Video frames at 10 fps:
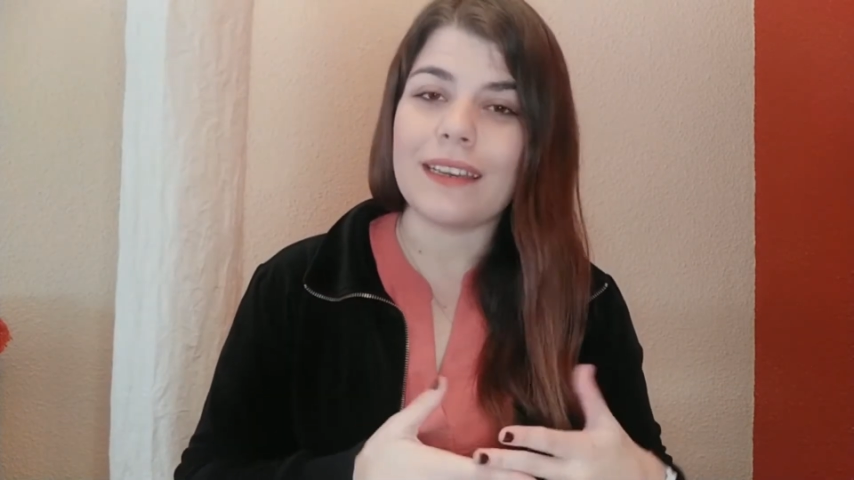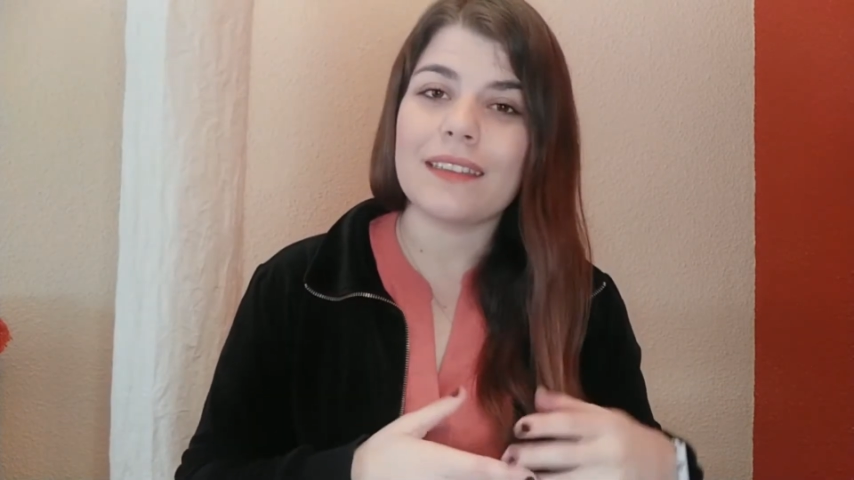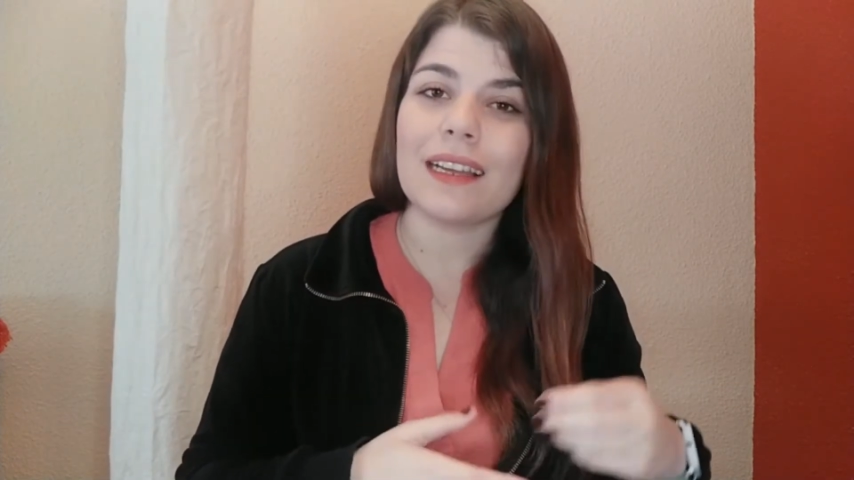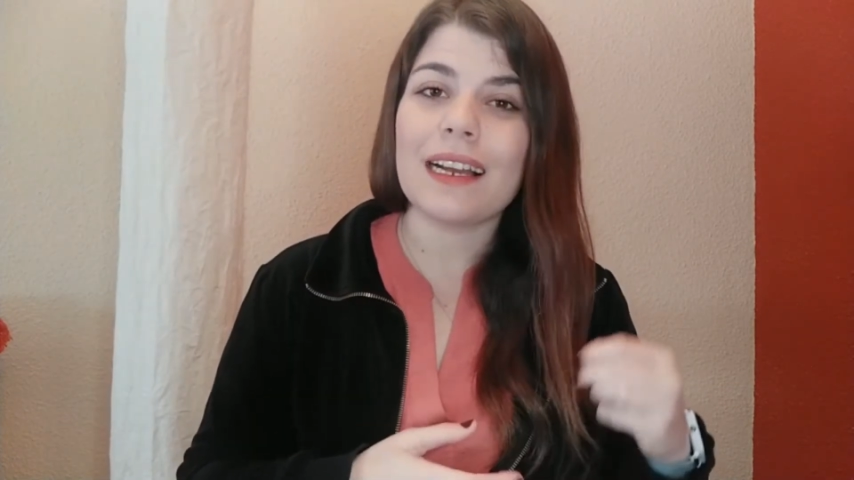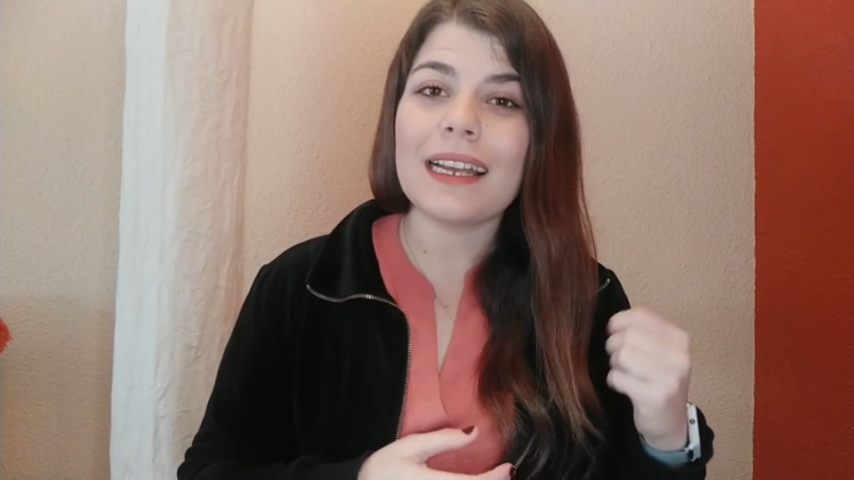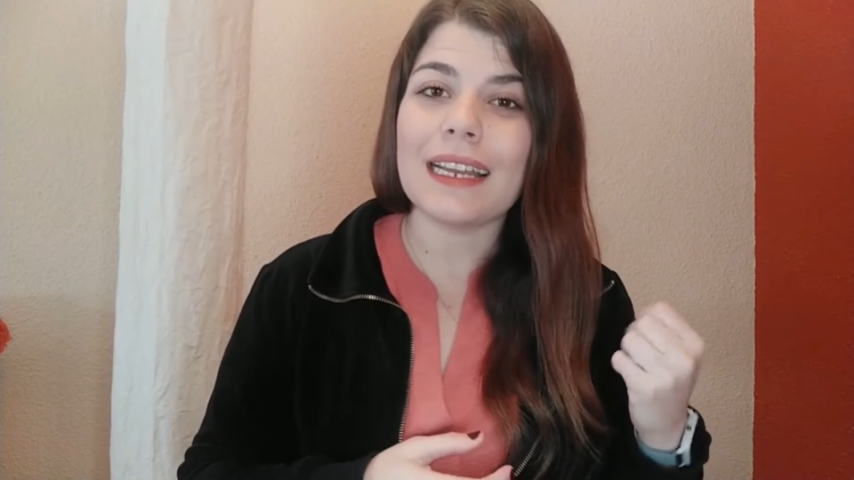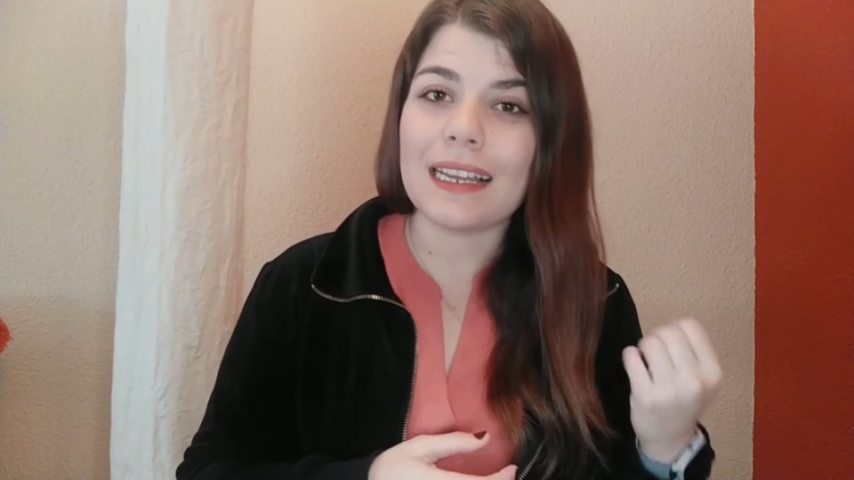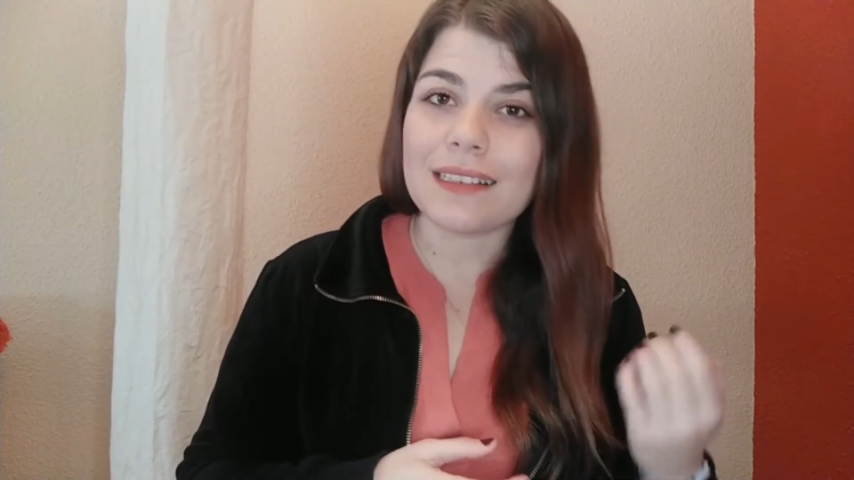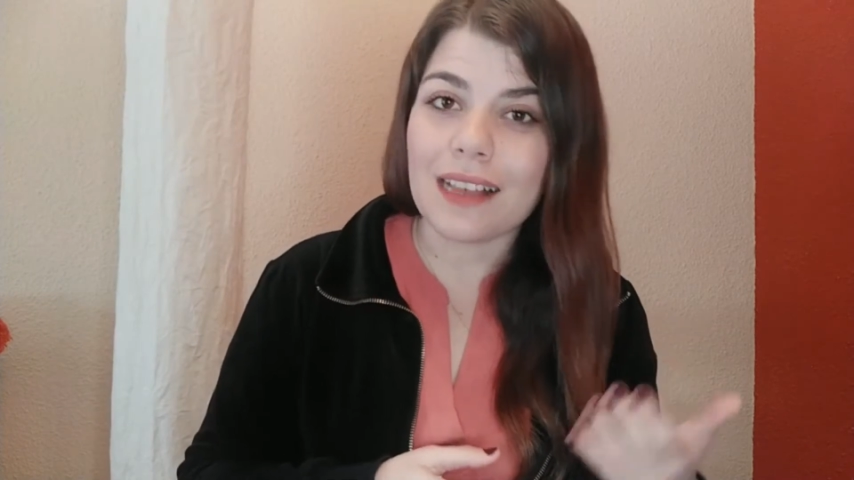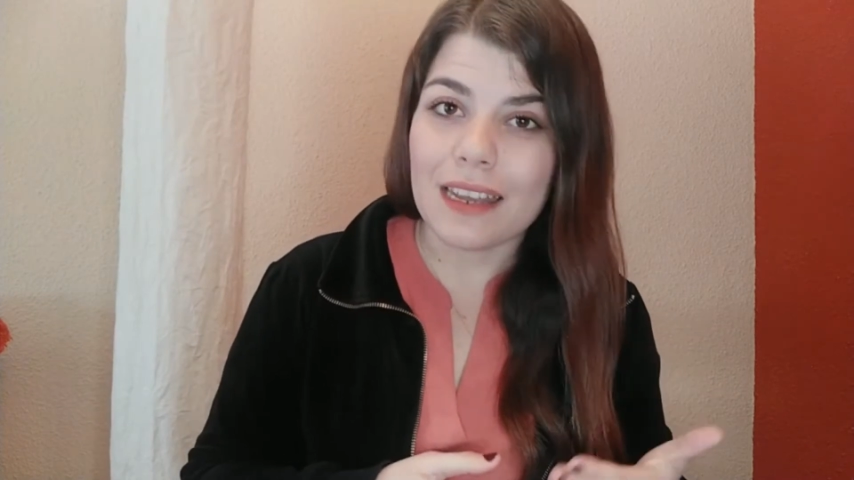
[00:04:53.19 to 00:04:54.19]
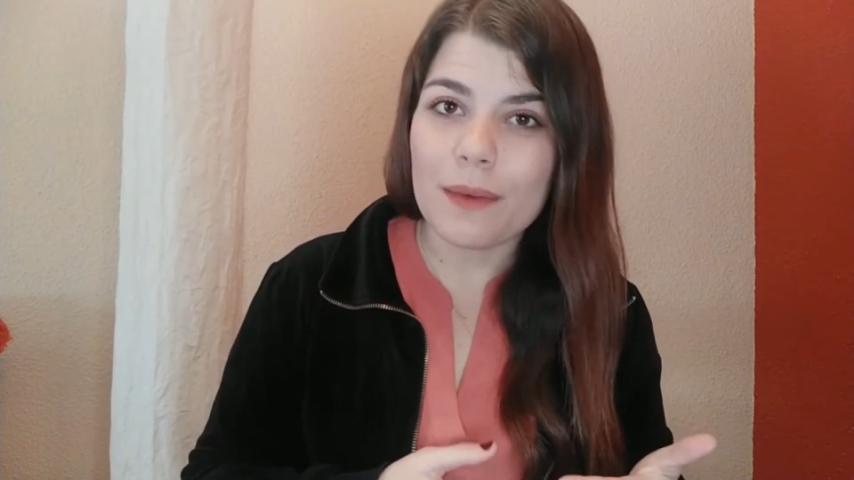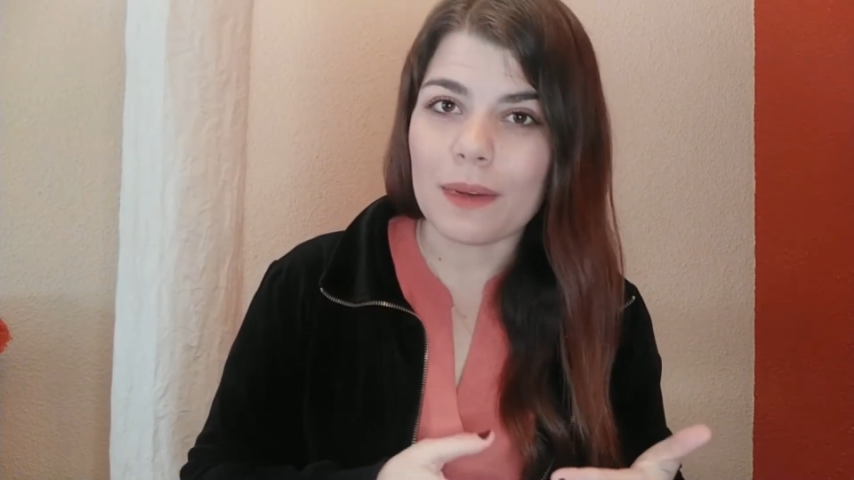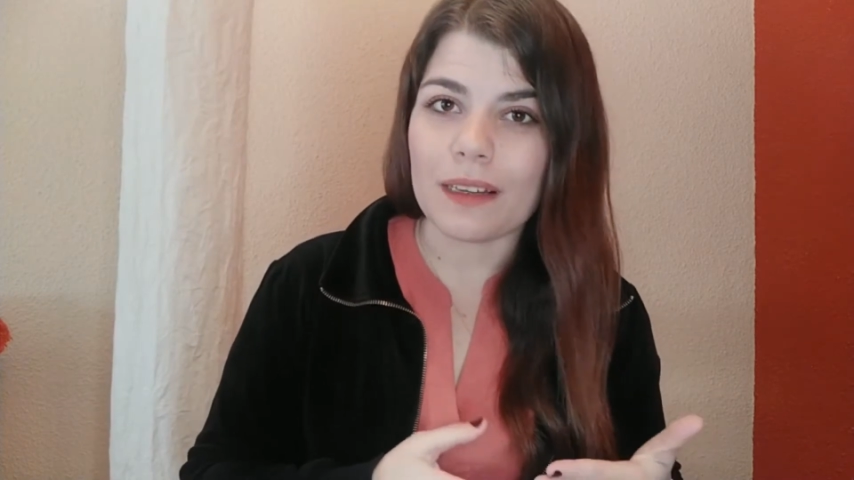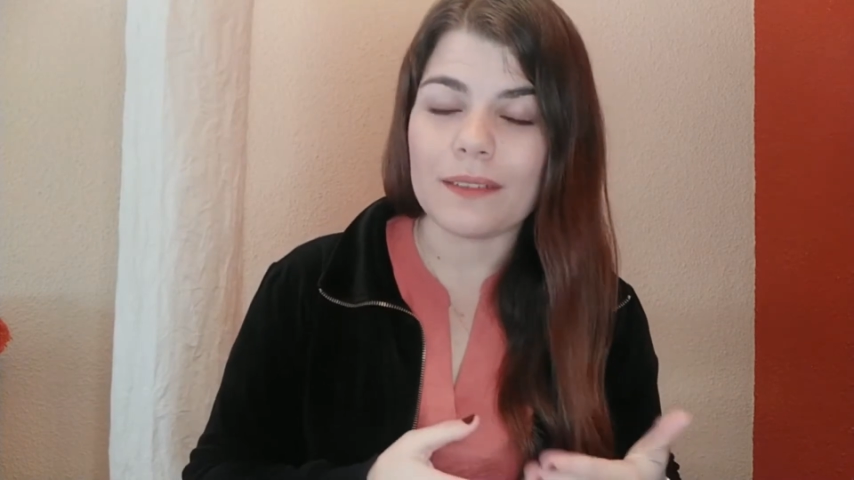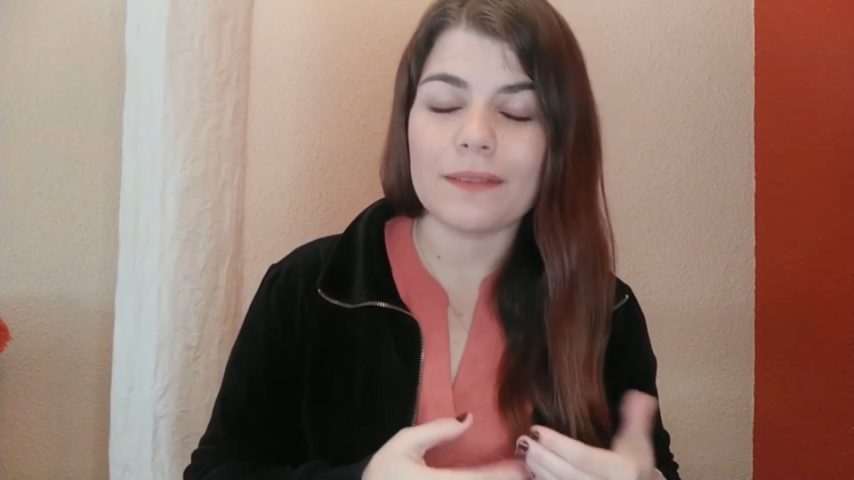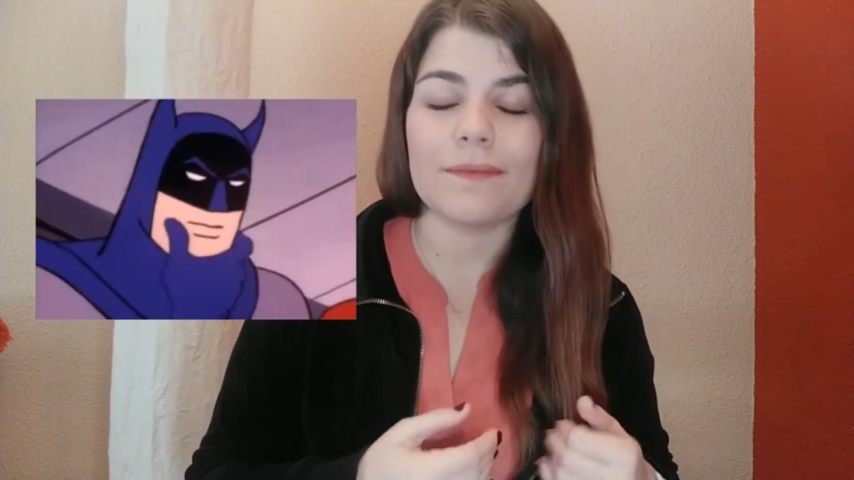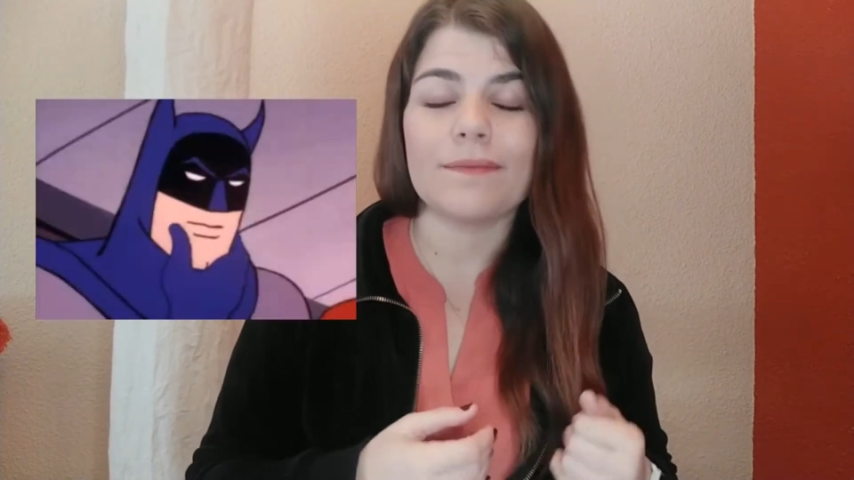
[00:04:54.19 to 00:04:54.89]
está en la saliva.